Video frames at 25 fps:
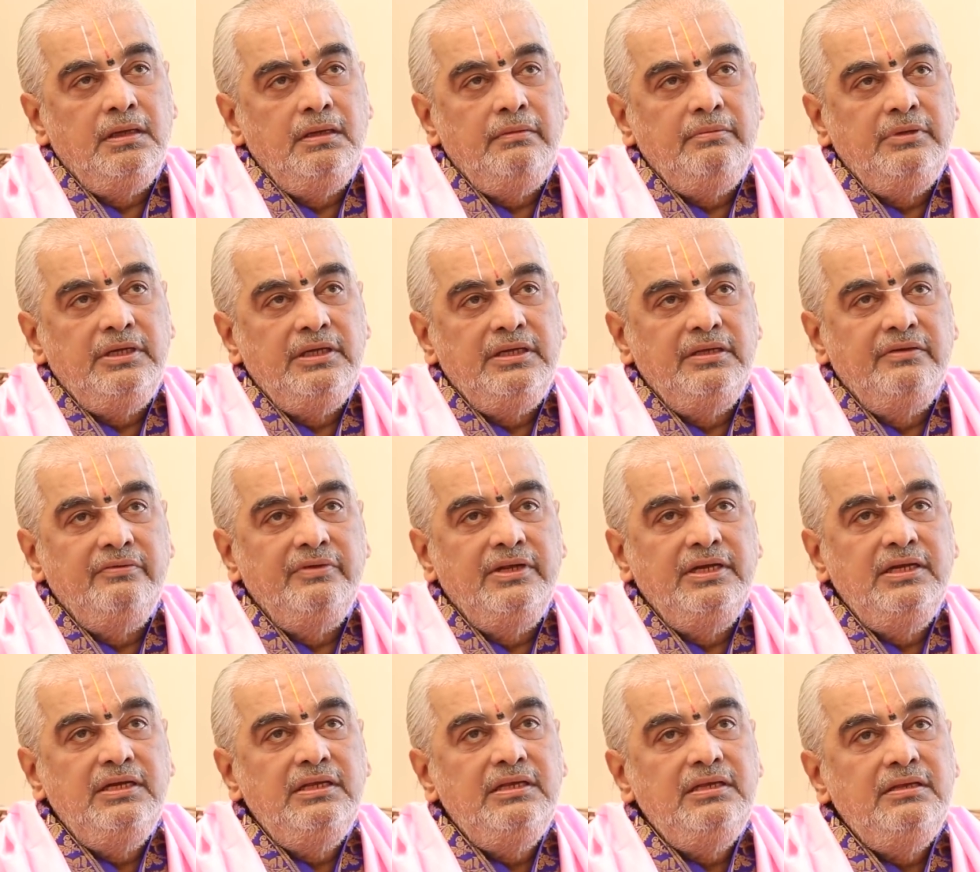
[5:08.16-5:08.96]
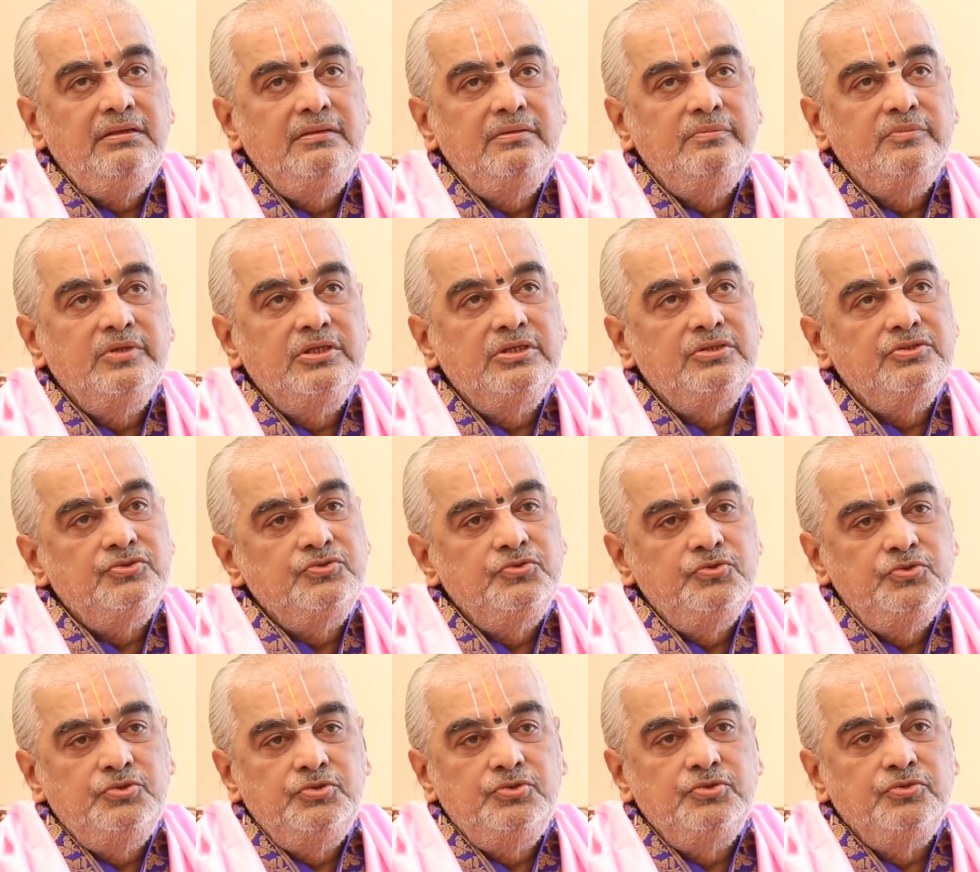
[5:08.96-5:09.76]
కాబట్టి ఇవన్నీ మనం
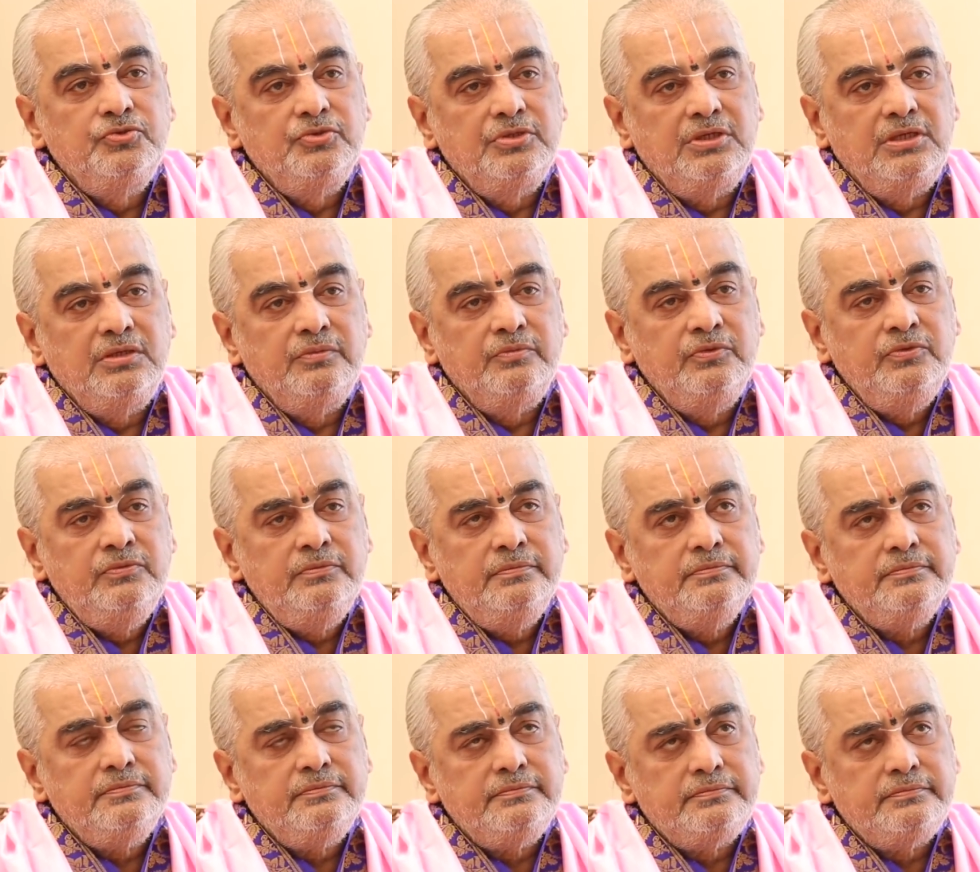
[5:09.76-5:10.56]
చూస్తూ ఉంటాము